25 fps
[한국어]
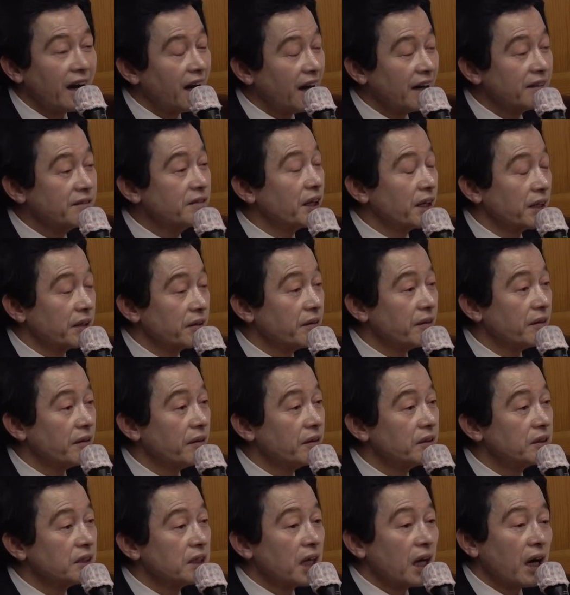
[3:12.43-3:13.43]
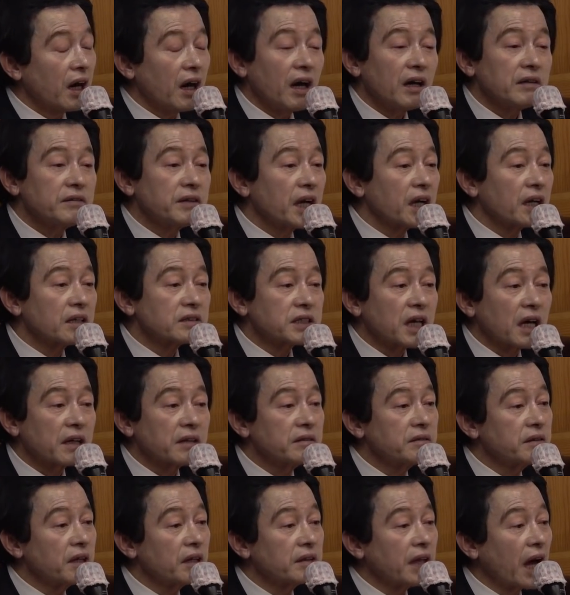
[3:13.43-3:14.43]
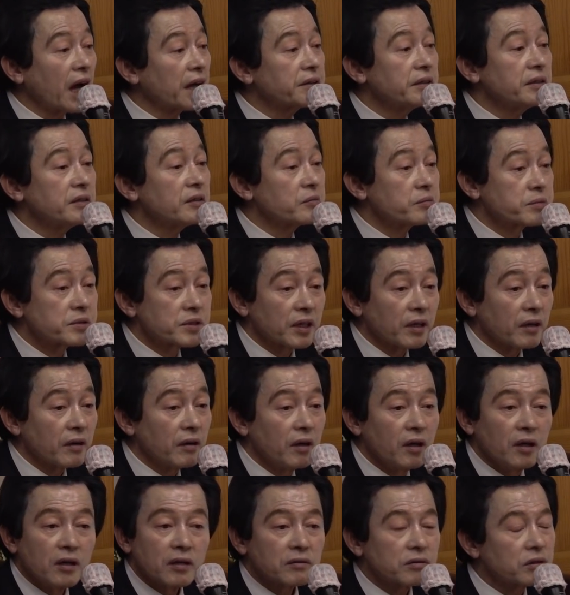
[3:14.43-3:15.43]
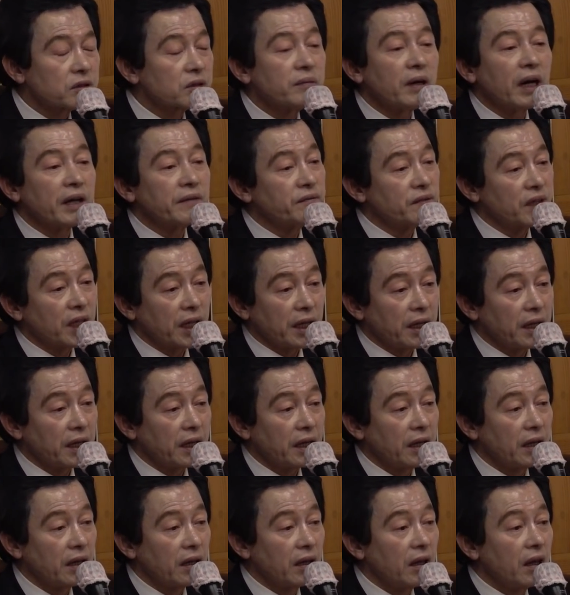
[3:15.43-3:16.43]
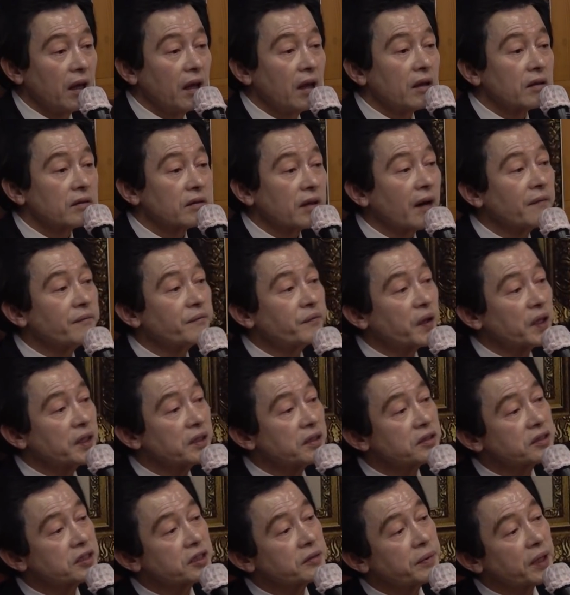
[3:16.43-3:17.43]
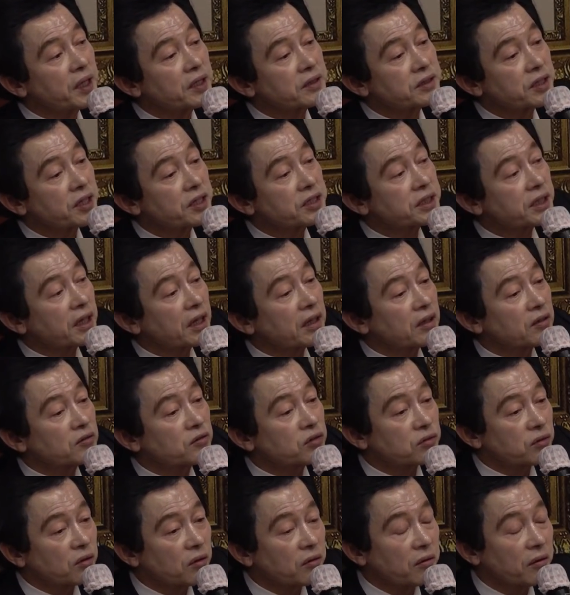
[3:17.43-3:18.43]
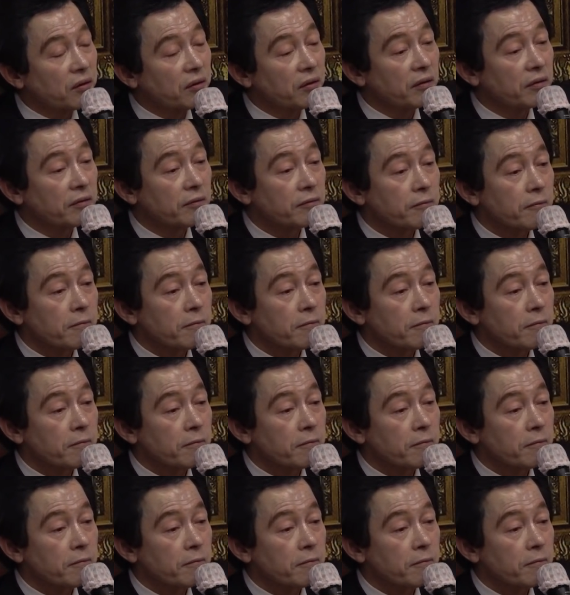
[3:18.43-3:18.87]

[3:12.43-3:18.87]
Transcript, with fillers: 안 돼요. 아, 내가 사는데 낙이 없어. 그러면 안 돼. 남편이 집에 제 시간에 들어오고,